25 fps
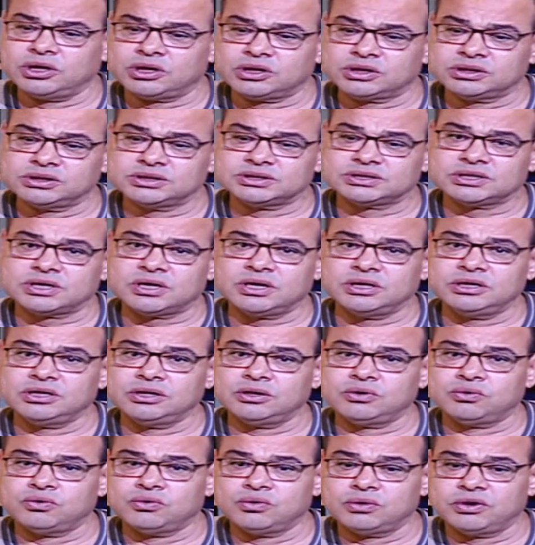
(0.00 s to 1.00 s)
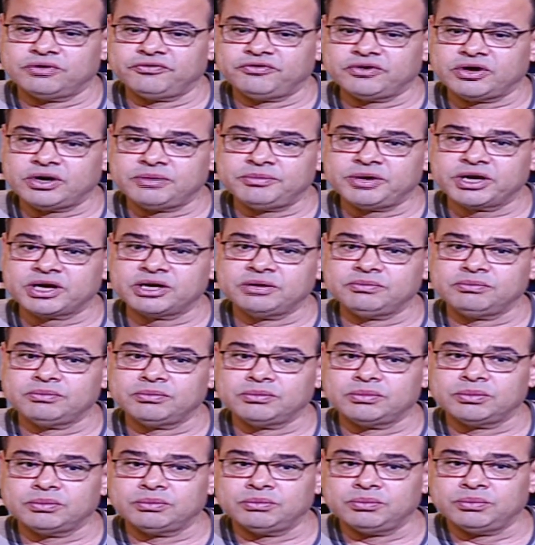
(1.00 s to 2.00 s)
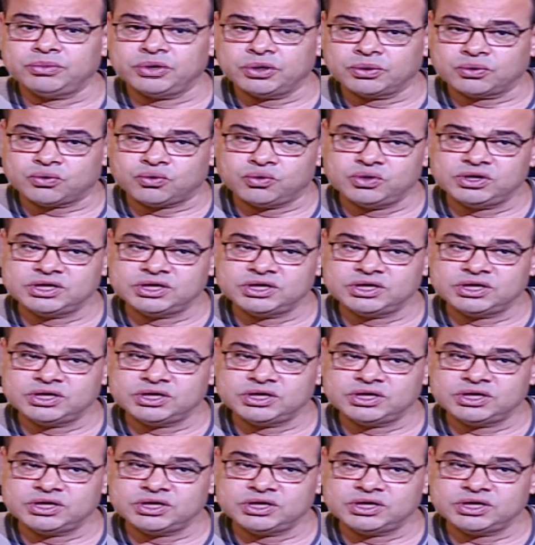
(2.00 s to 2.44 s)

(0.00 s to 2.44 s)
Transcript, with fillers: الاراضي الزراعيه وهو في اماكن ب...